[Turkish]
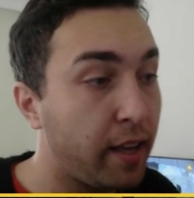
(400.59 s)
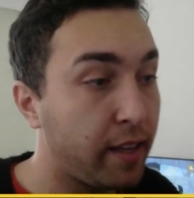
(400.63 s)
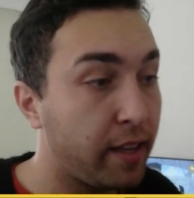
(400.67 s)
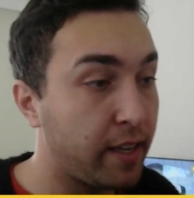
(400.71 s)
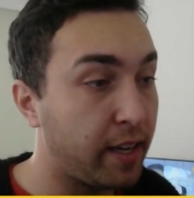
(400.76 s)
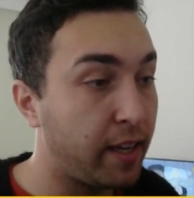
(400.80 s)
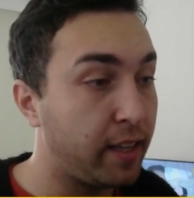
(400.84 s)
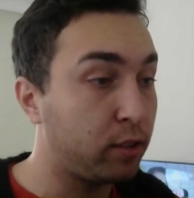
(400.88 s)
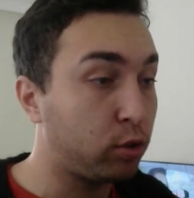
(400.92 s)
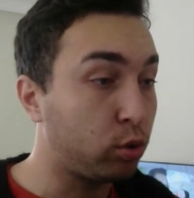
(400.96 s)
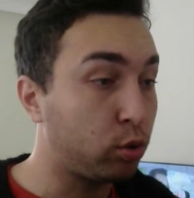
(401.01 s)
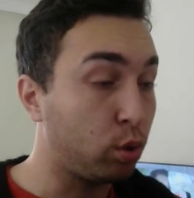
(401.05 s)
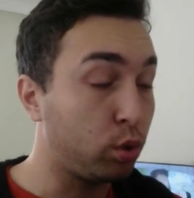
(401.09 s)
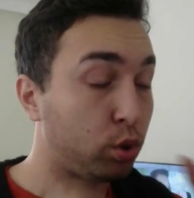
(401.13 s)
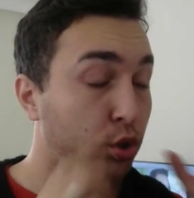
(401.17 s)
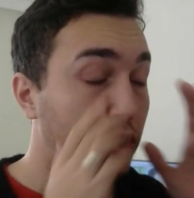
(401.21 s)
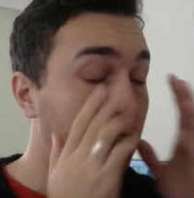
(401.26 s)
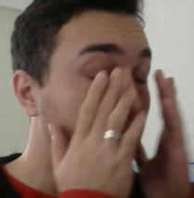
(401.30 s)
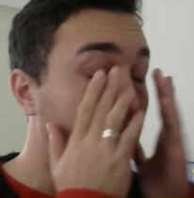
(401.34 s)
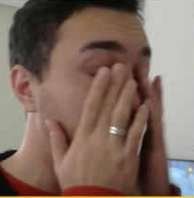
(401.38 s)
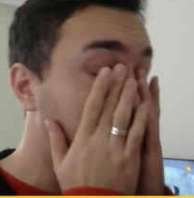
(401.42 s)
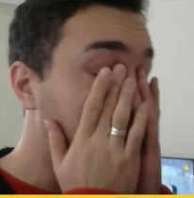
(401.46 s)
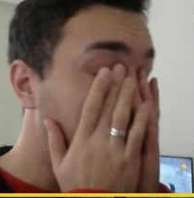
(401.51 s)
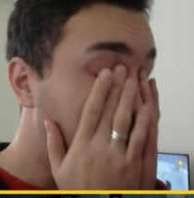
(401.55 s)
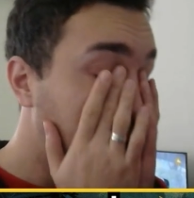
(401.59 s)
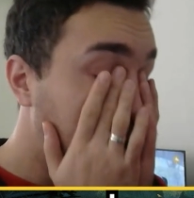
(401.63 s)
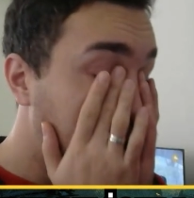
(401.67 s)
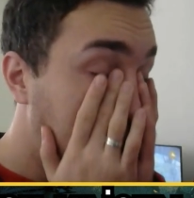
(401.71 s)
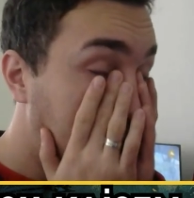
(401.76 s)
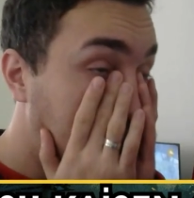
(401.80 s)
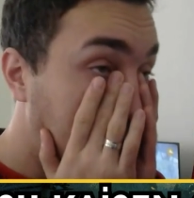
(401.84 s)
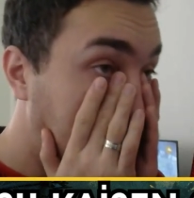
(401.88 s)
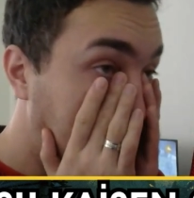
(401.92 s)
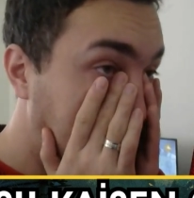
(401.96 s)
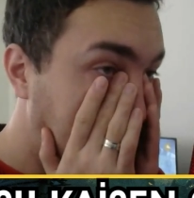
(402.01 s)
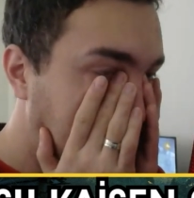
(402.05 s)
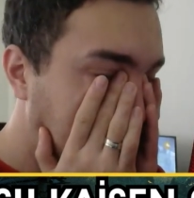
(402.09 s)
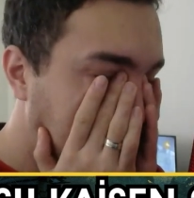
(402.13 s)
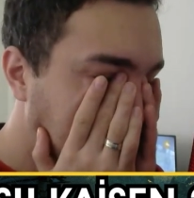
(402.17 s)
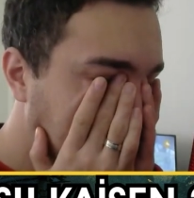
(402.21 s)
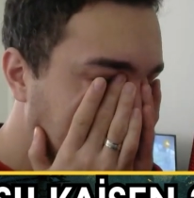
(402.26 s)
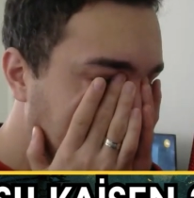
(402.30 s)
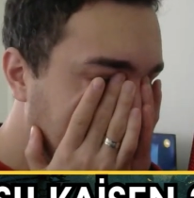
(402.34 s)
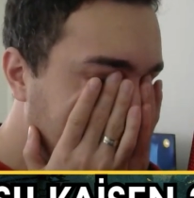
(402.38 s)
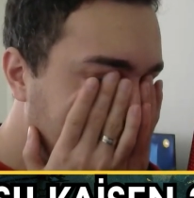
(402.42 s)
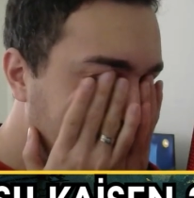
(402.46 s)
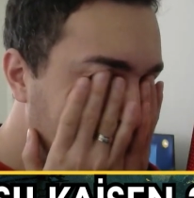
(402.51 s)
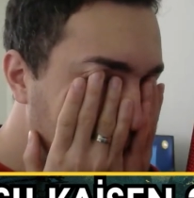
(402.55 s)
Yani sonuçta e,
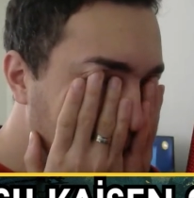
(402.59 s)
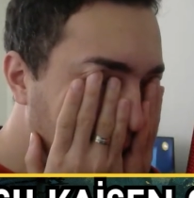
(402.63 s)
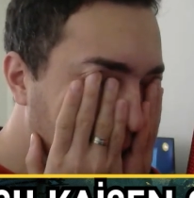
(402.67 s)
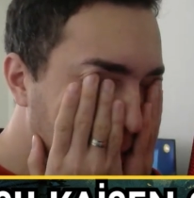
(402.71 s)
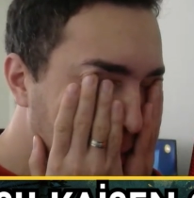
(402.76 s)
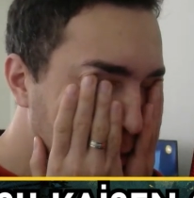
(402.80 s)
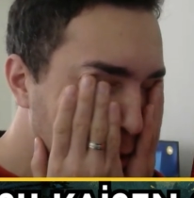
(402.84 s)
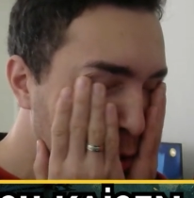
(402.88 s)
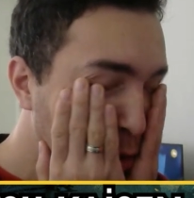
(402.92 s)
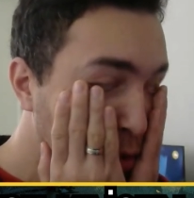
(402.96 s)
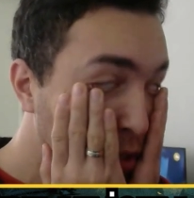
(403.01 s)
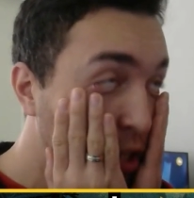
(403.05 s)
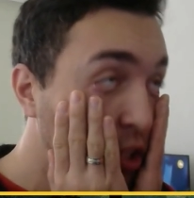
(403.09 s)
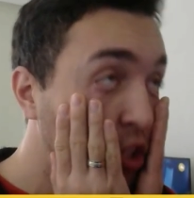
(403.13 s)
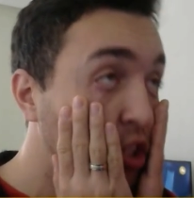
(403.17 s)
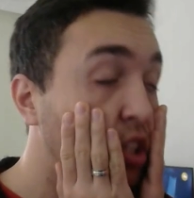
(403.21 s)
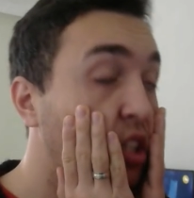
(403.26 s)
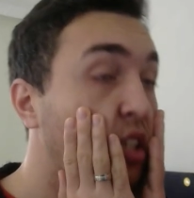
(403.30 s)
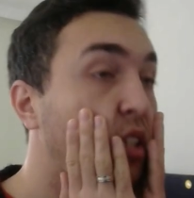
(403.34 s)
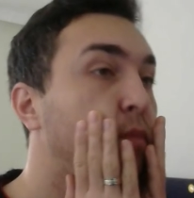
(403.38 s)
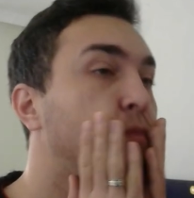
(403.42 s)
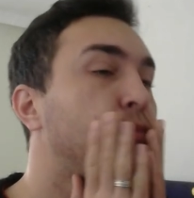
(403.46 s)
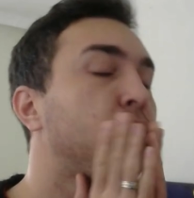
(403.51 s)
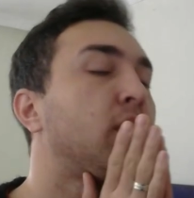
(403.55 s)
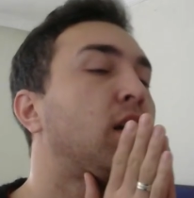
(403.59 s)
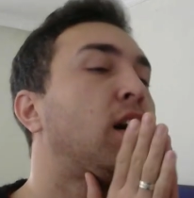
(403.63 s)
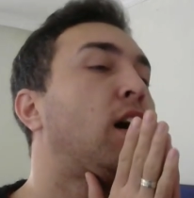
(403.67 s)
belli bir amaca ulaştı.